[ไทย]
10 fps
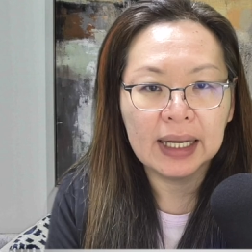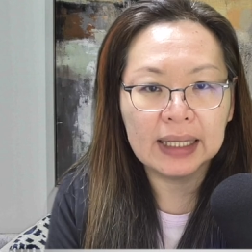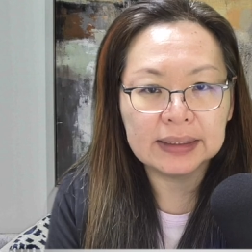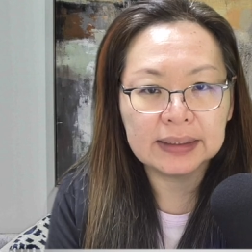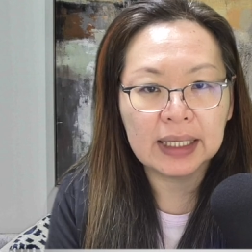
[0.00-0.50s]

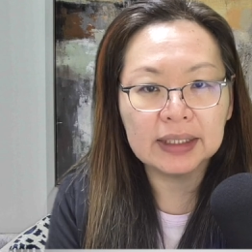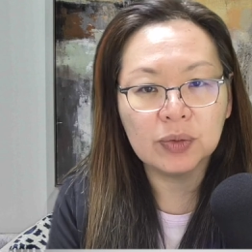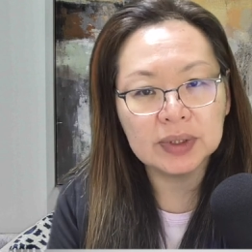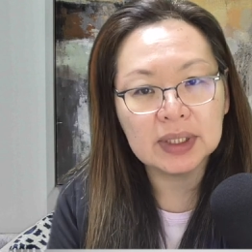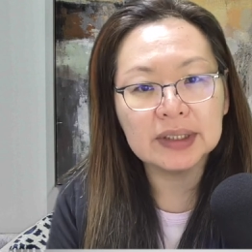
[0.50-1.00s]
อาจจะใช้ท
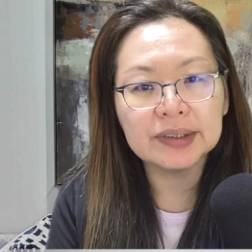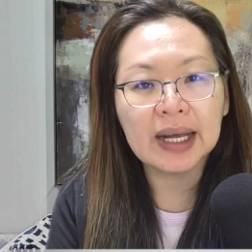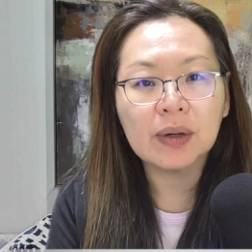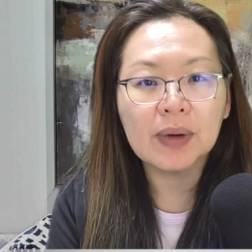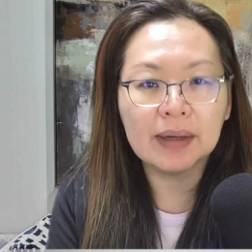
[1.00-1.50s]
วิตเตอร์ส
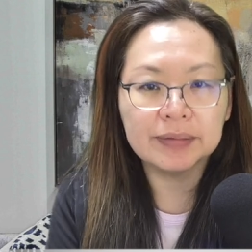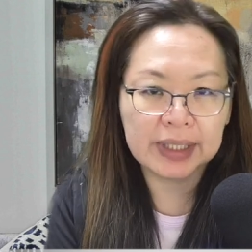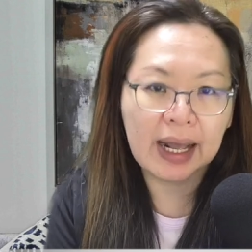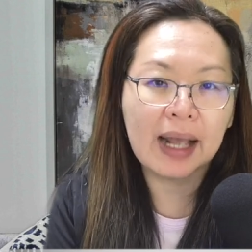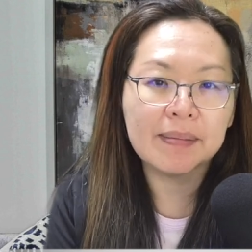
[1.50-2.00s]
ร้างความ
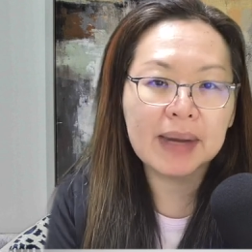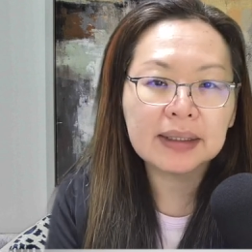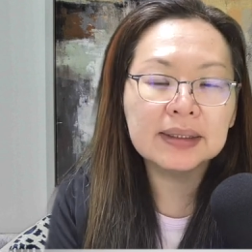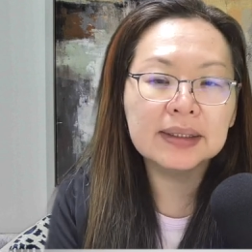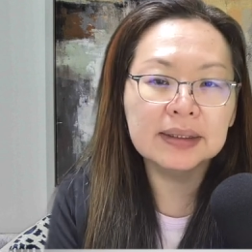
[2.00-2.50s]
เสียหายมา
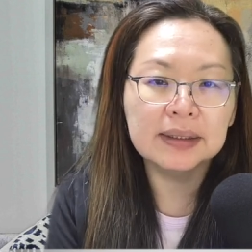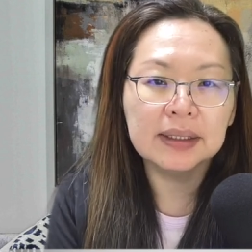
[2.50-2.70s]
กขึ้น